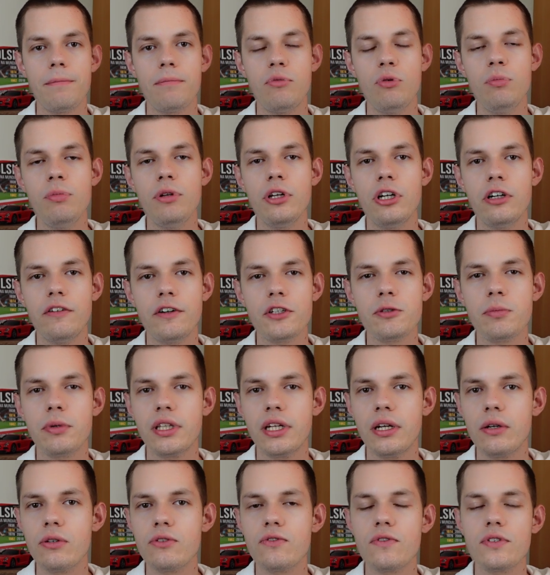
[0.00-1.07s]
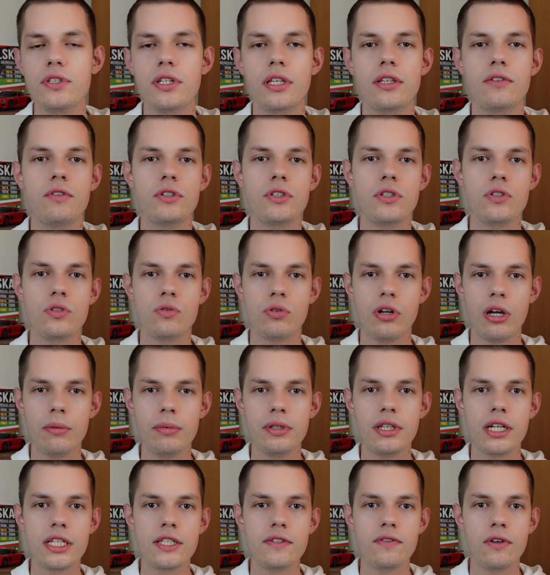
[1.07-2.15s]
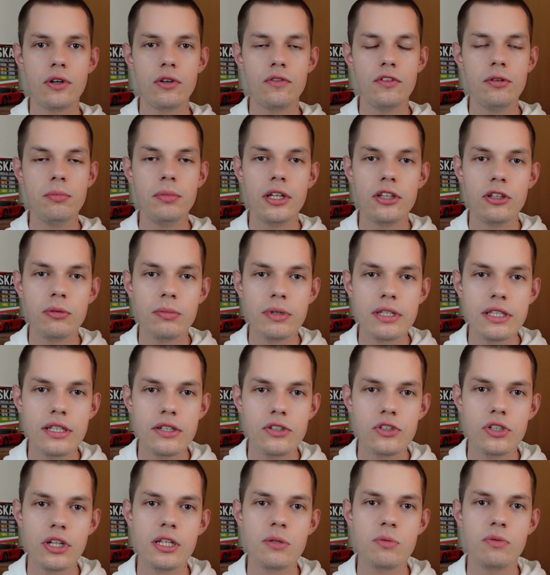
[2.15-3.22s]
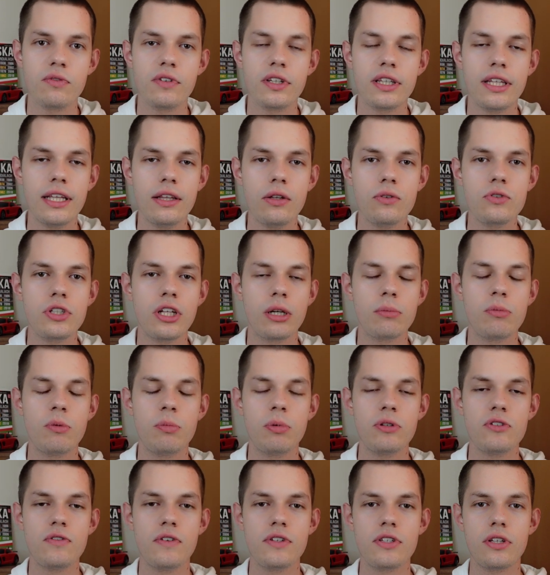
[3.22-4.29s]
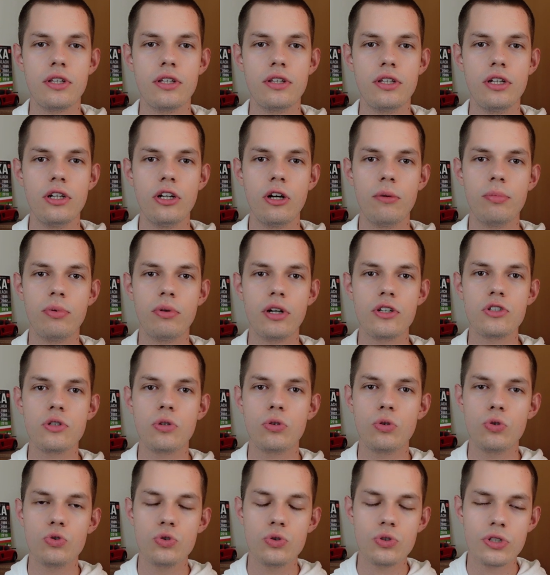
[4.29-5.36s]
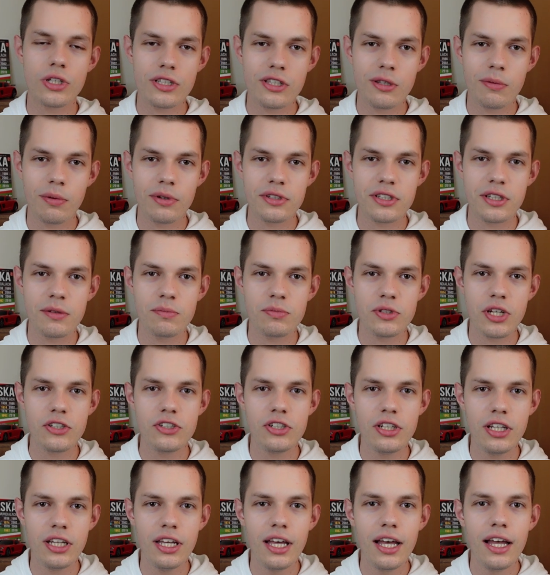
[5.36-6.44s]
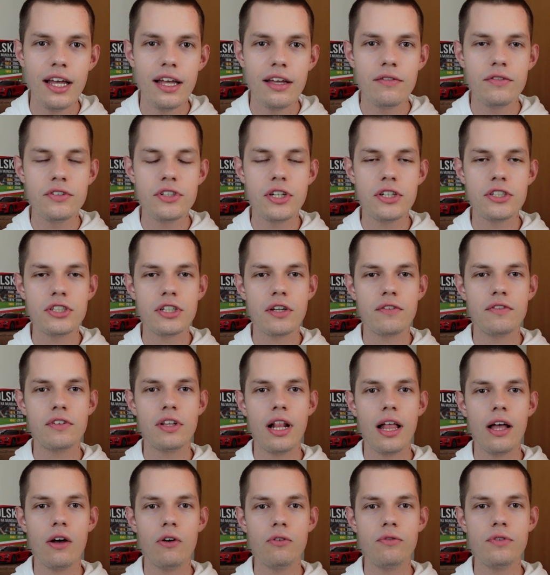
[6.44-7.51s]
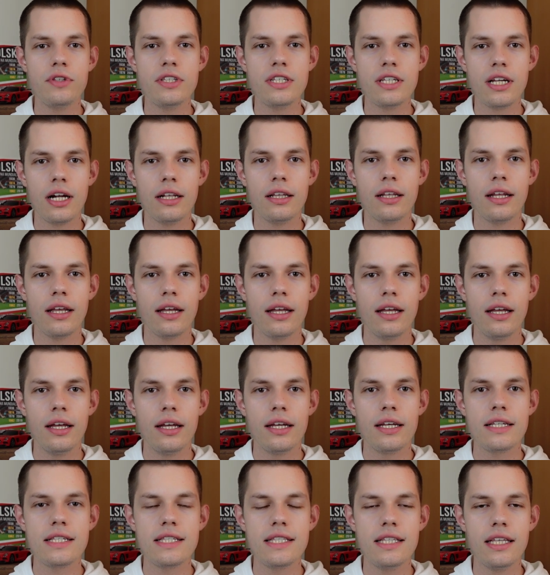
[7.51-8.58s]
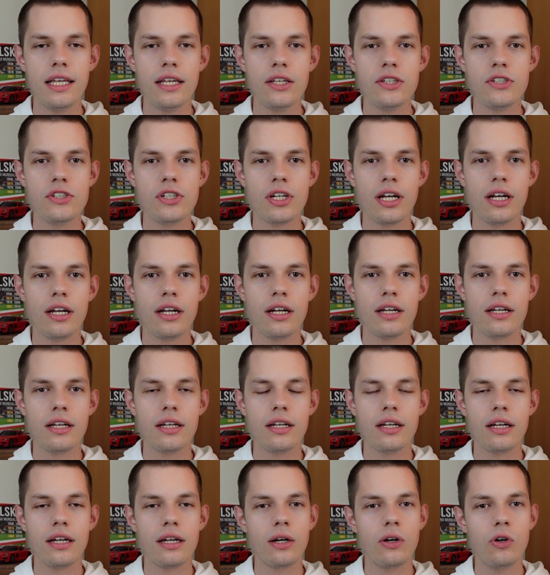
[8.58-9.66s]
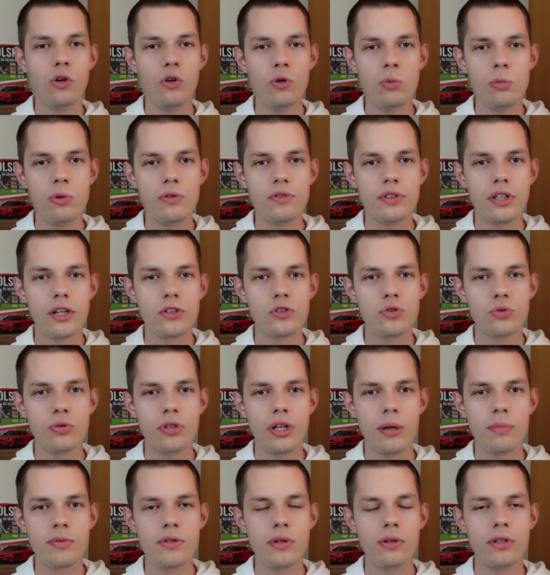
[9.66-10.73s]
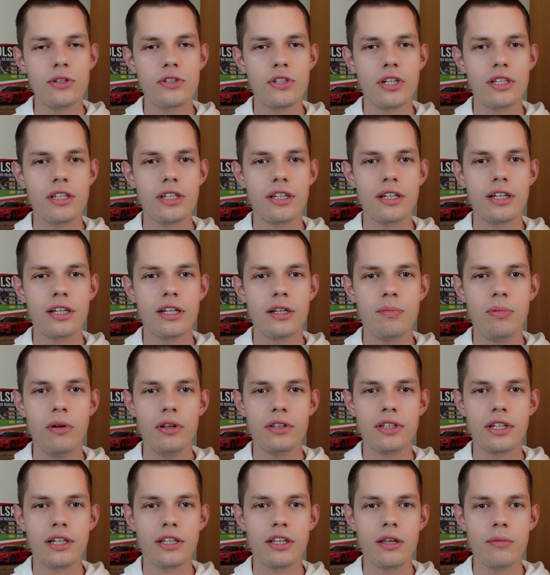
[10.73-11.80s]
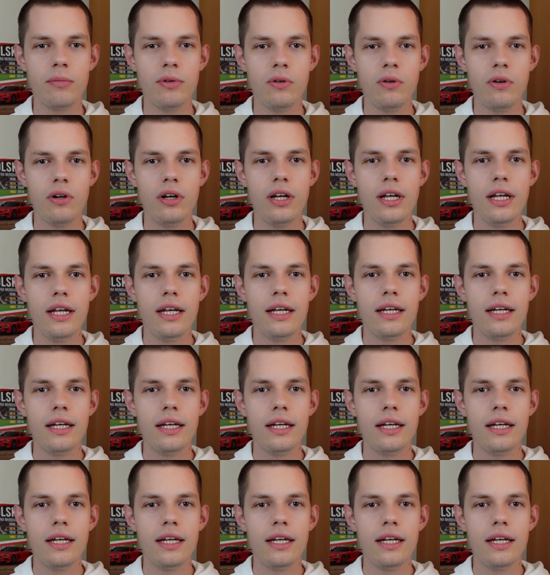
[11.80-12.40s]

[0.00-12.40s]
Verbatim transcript: publikować materiały związane właśnie z ruchami transferowymi, natomiast jeszcze raz mówię, ten odcinek był poświęcony tylko piłkarzom, którzy już na 100% przeszli. Widzieliście w tle oficjalne zdjęcia klubów, także tutaj absolutnie żadnych plotek nie było,